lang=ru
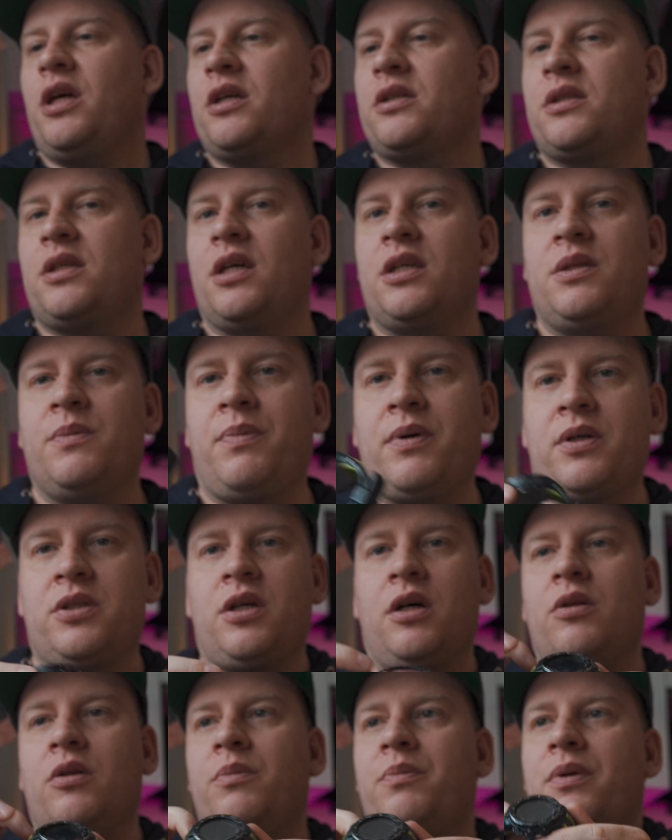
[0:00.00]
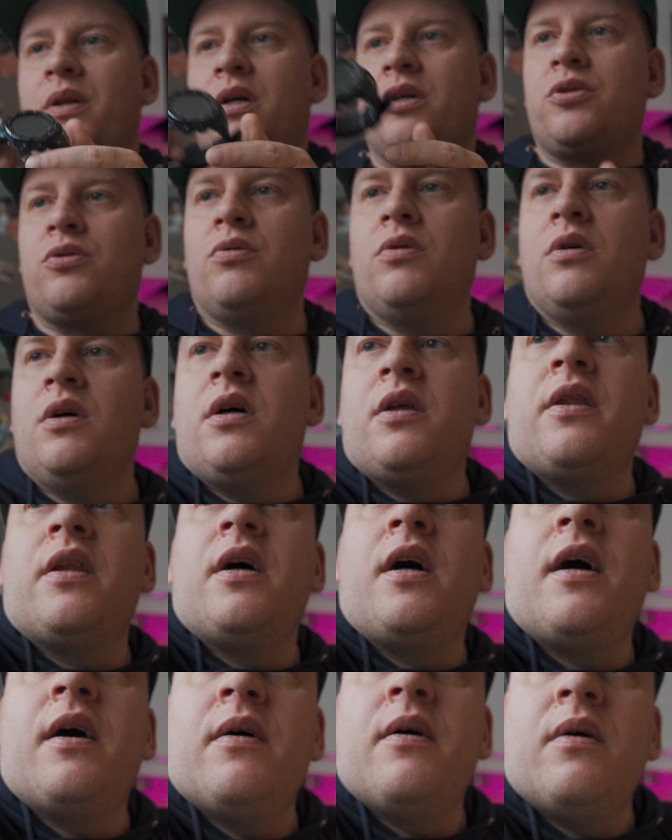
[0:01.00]
Я их, кстати, пожалуй, положу
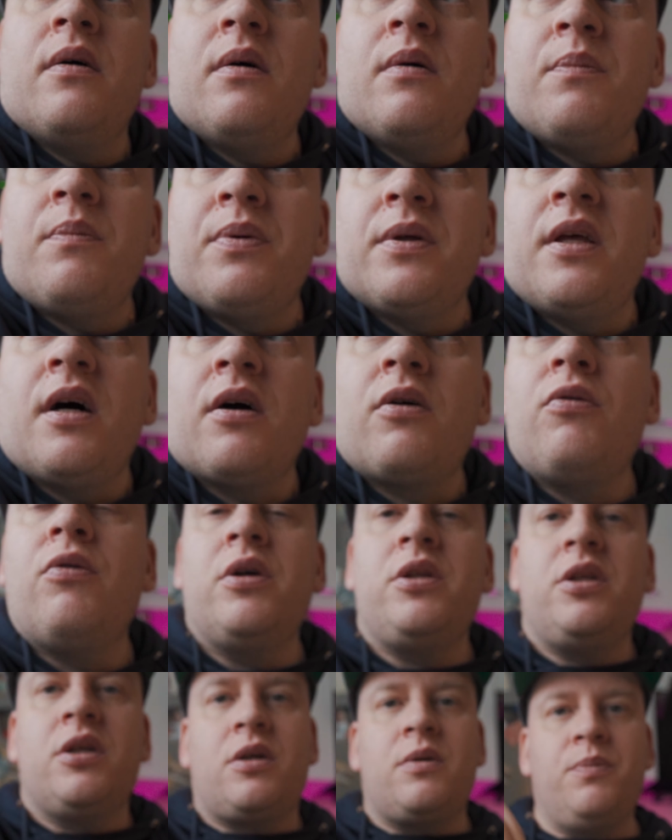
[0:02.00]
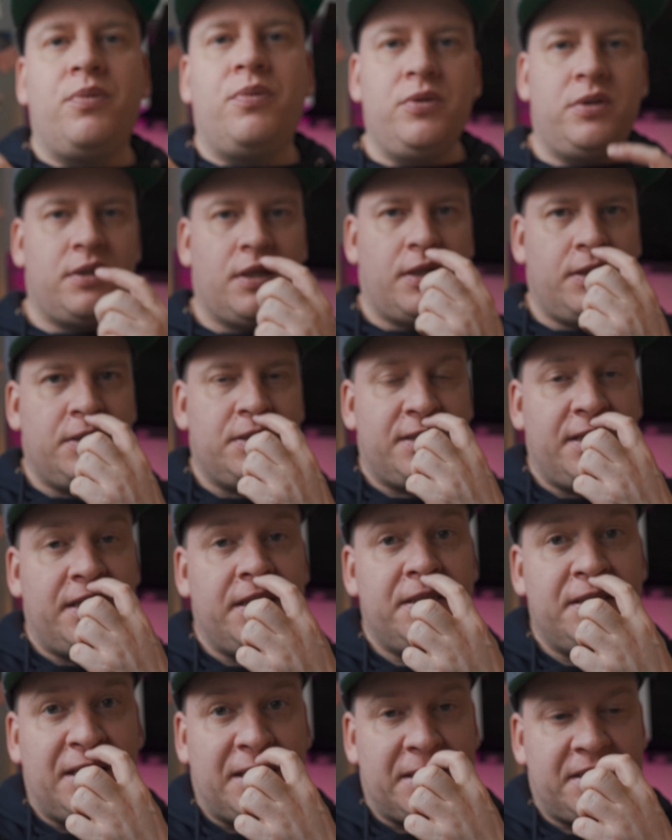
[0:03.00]
на подоконник, пусть они
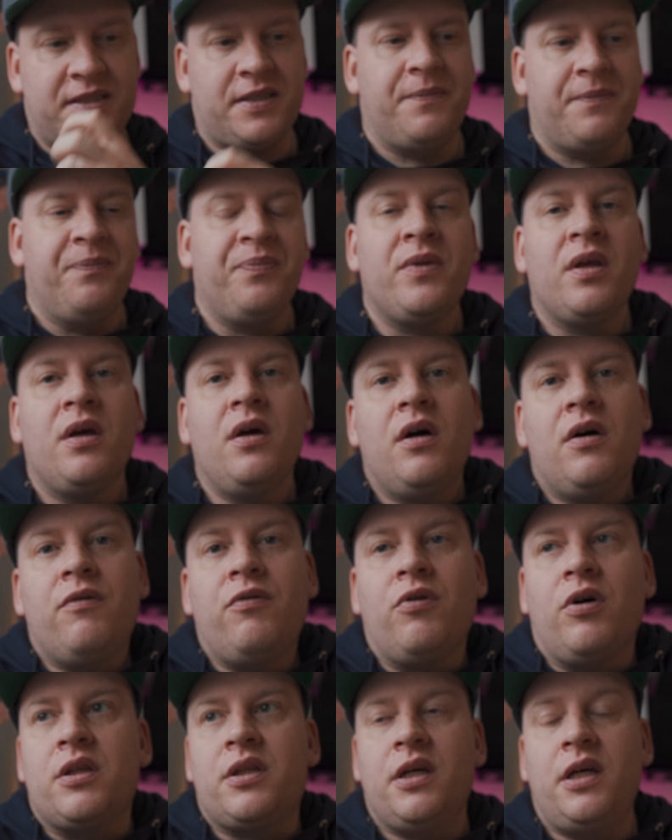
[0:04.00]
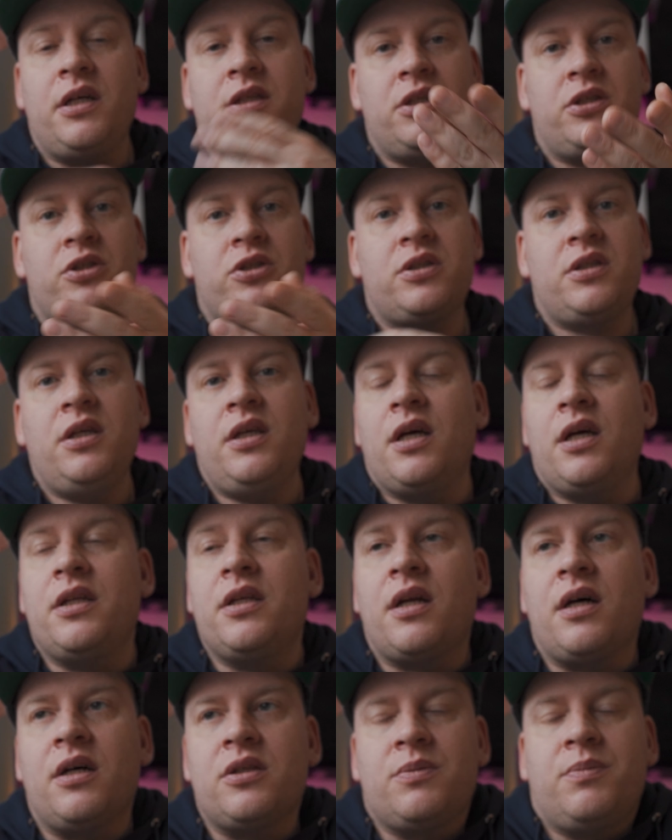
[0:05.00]
зарядятся. Вот, эти часы я
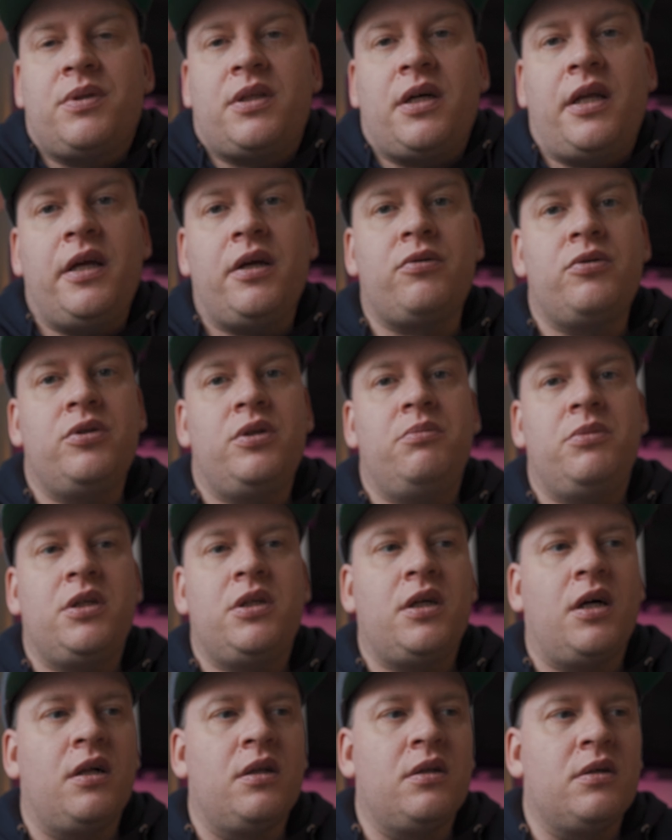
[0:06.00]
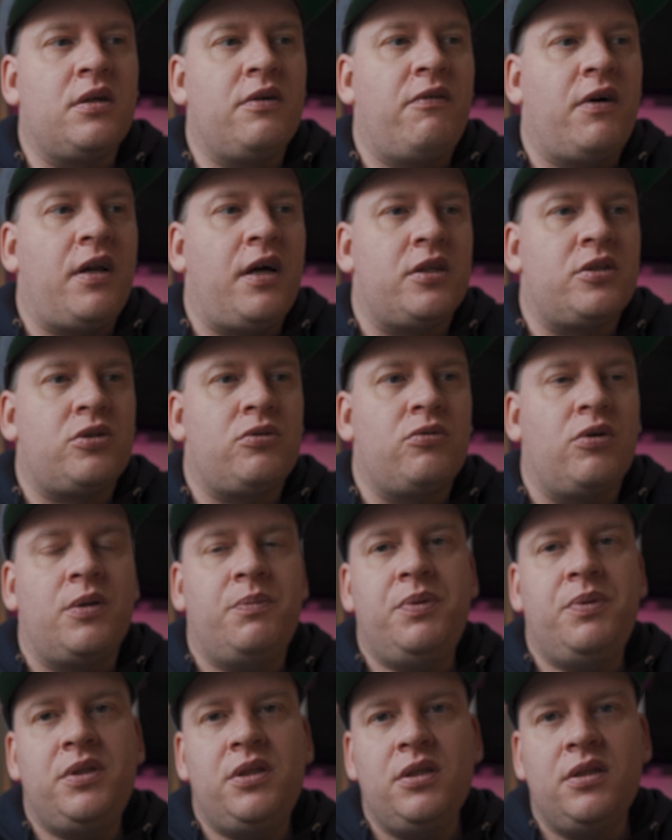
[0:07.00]
ни разу батарейку не менял. Говорят, что
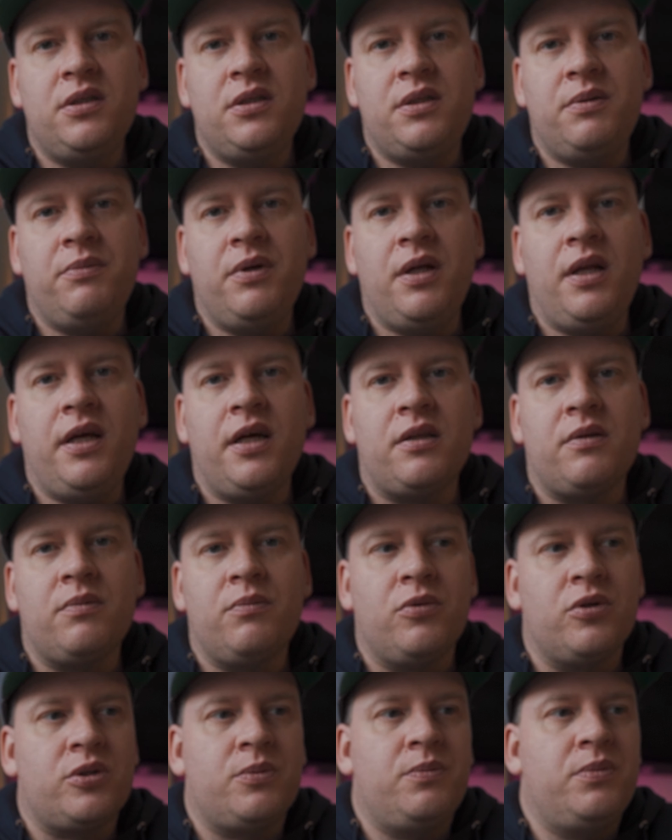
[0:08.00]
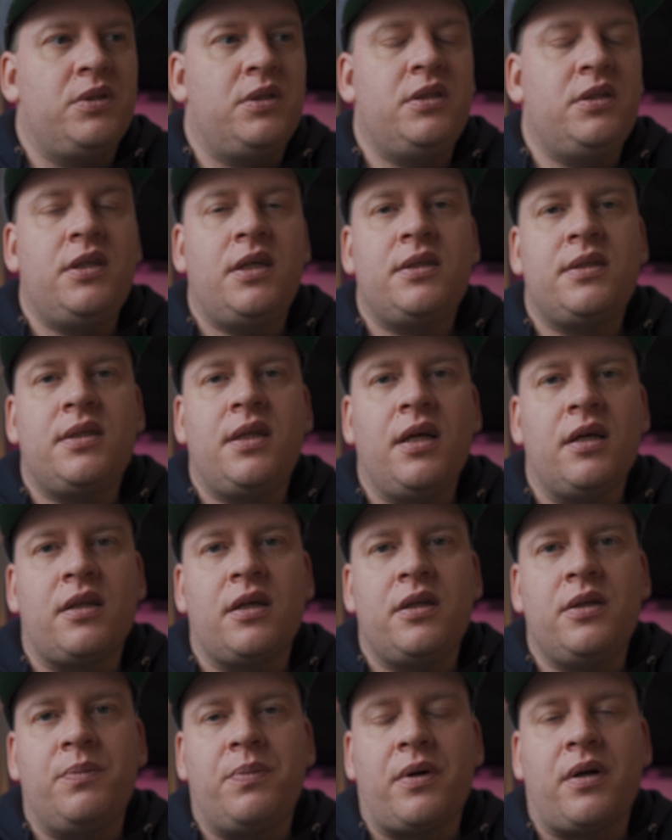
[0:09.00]
от 5 до 7 лет, может быть, и 10 лет
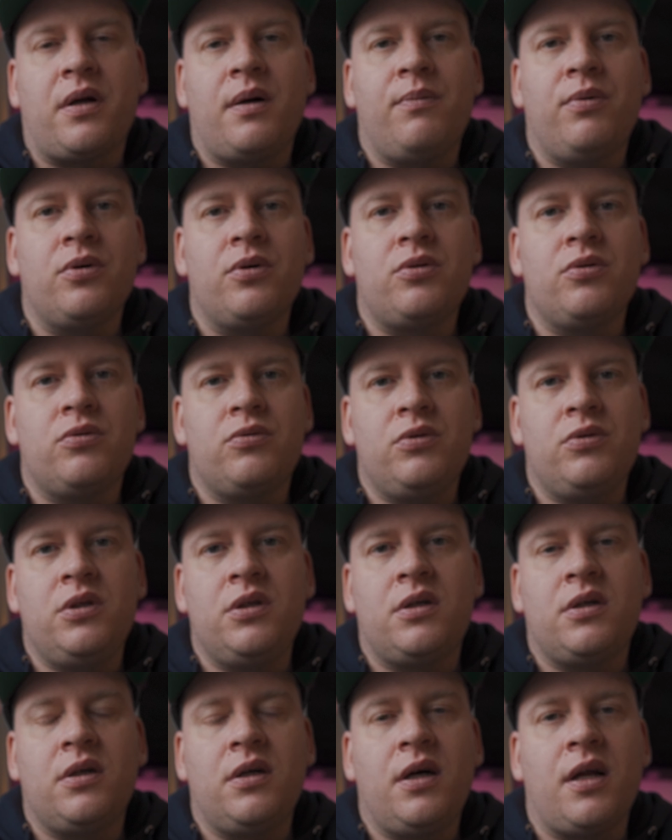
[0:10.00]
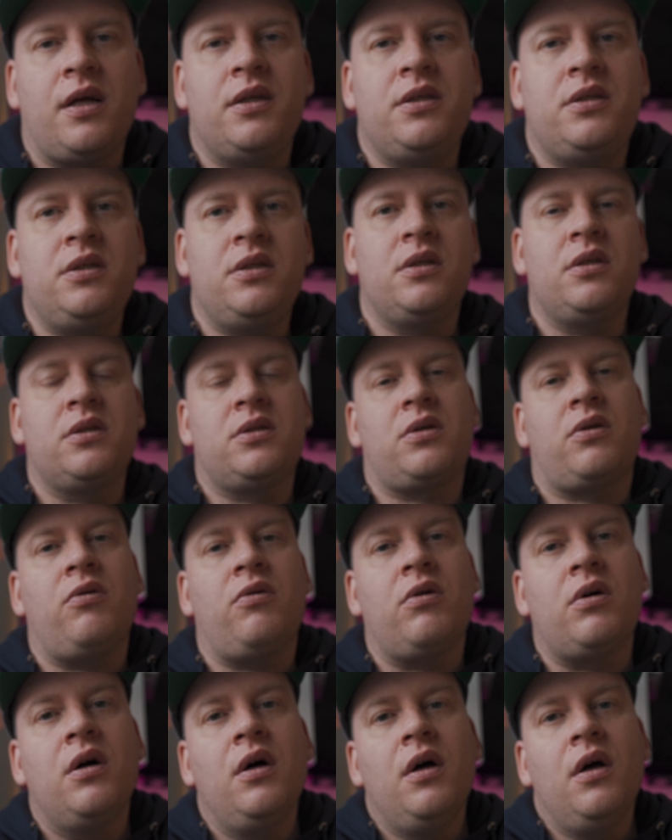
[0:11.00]
они проработают. У них гарантийный
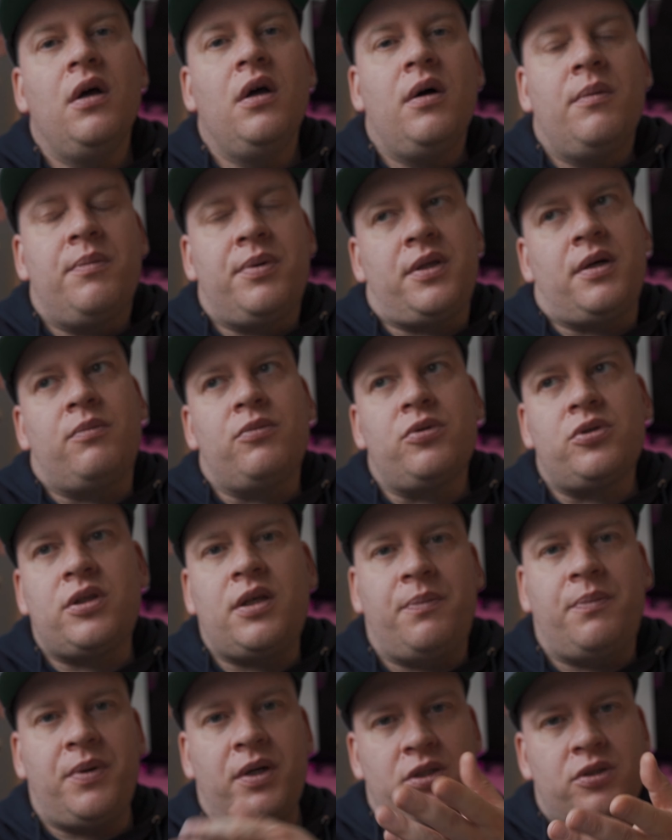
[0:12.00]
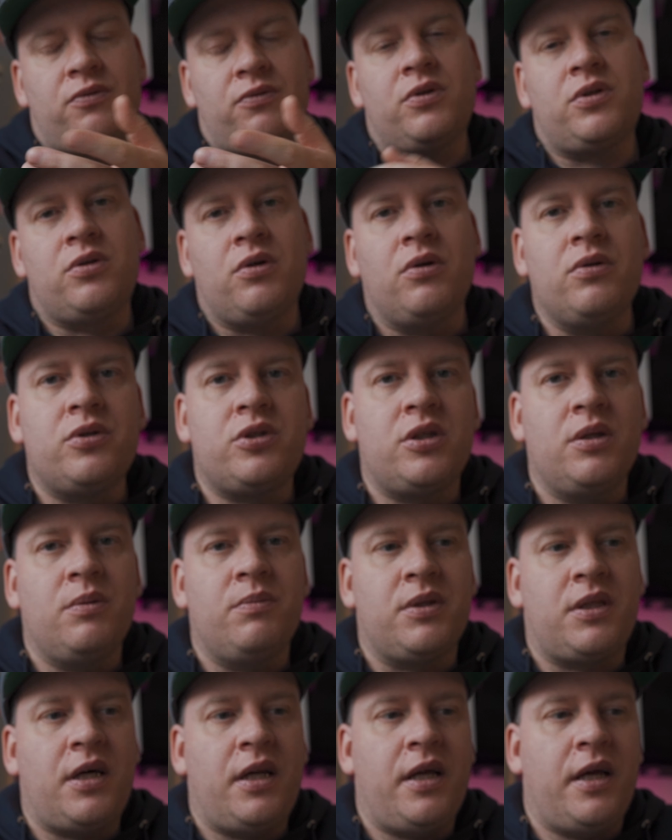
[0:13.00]
срок, потому что, опять же, вот солнечная
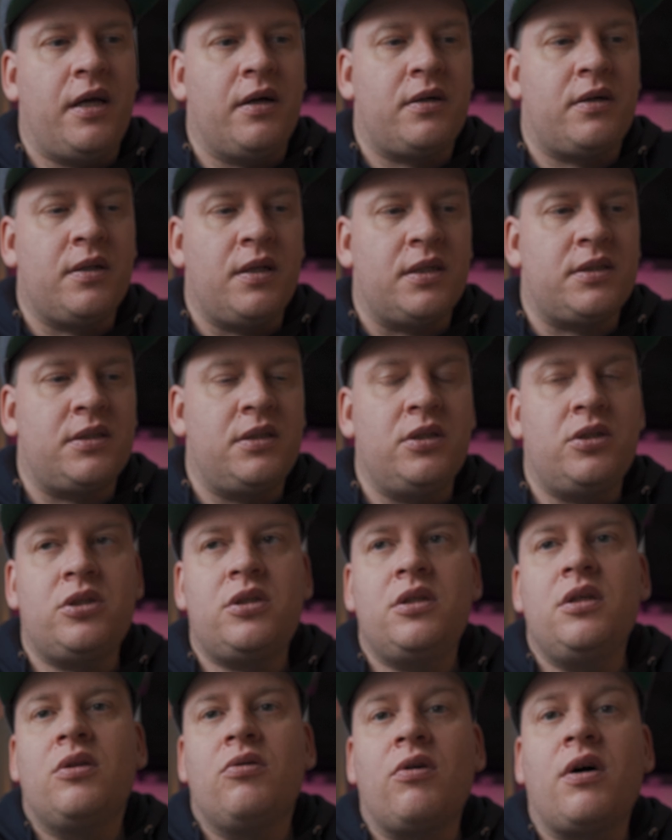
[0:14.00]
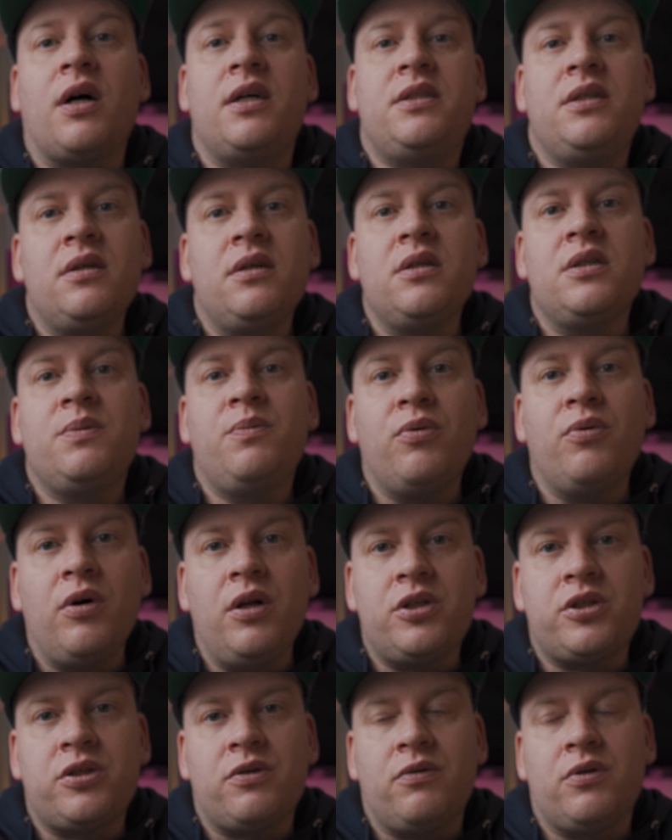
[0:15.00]
батарея. Классные часы, но хотелось
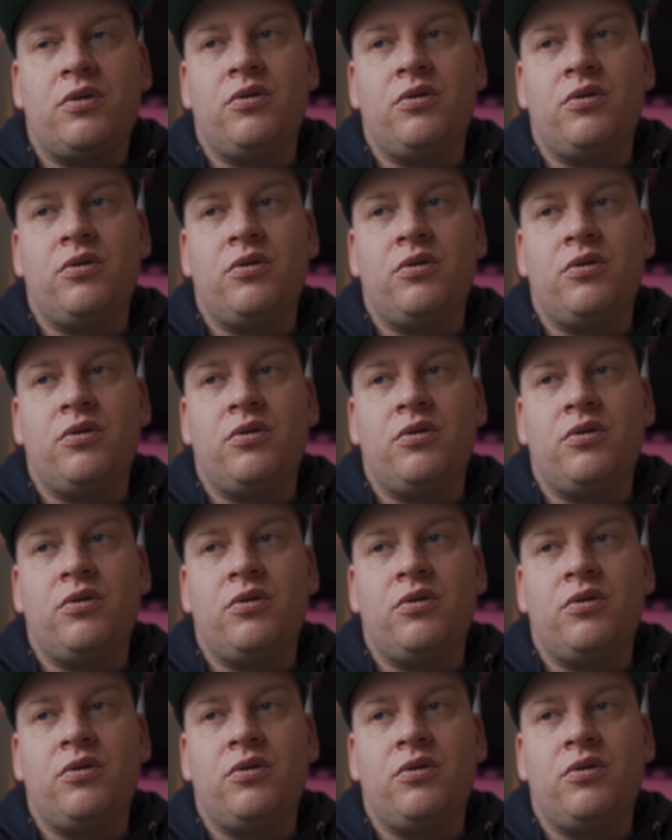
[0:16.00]
большего.